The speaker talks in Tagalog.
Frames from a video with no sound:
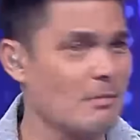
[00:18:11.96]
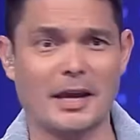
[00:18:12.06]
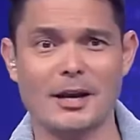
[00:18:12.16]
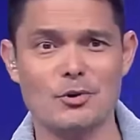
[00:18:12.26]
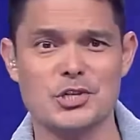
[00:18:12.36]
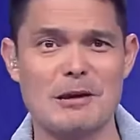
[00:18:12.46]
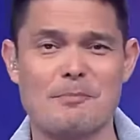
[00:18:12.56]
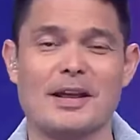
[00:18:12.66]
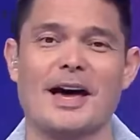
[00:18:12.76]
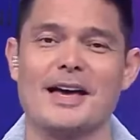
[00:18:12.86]
pag-hello
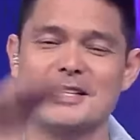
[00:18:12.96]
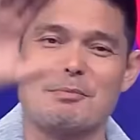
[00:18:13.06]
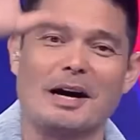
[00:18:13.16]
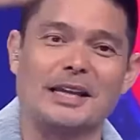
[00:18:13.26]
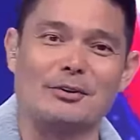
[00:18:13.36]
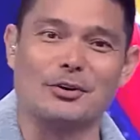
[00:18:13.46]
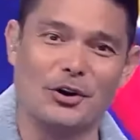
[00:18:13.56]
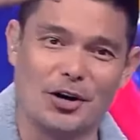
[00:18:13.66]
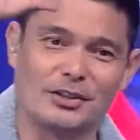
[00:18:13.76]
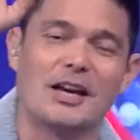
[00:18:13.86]
siyempre ha, sa mga
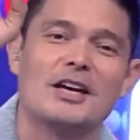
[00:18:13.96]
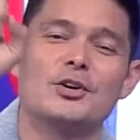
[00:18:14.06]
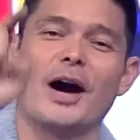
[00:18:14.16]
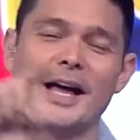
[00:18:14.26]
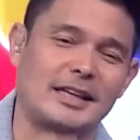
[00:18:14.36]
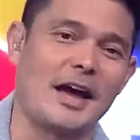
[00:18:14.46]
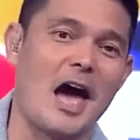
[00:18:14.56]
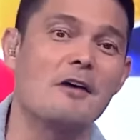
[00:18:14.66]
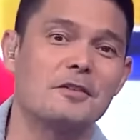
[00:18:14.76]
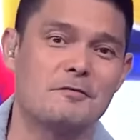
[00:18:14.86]
nanonood, yung ating
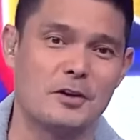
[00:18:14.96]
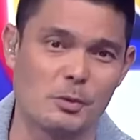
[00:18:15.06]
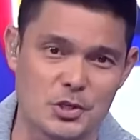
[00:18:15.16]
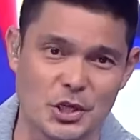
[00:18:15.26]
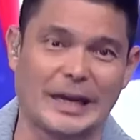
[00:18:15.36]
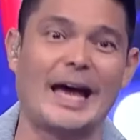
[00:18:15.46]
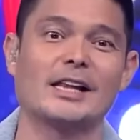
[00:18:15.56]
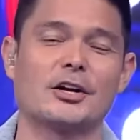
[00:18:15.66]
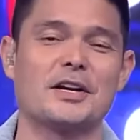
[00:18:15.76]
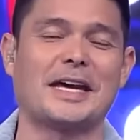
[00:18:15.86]
avid viewers sa
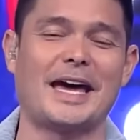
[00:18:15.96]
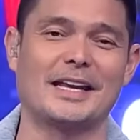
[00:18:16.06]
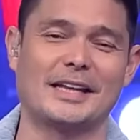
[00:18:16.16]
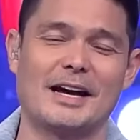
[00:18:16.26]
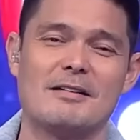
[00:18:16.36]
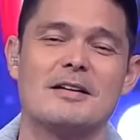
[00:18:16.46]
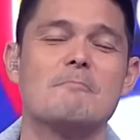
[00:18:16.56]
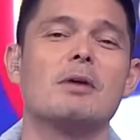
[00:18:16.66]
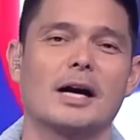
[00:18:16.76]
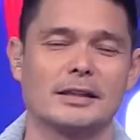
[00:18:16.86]
Calgary, Canada.
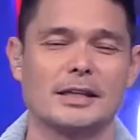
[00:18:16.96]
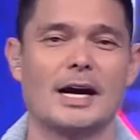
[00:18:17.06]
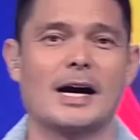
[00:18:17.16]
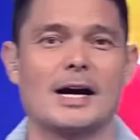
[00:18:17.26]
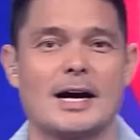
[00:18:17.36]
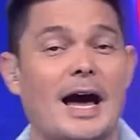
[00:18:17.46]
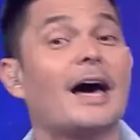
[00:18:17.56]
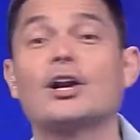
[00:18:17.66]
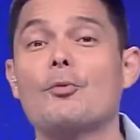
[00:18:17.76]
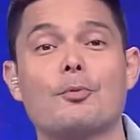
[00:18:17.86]
Magandang uh,
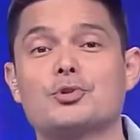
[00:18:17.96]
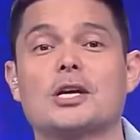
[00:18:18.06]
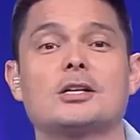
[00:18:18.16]
araw po sa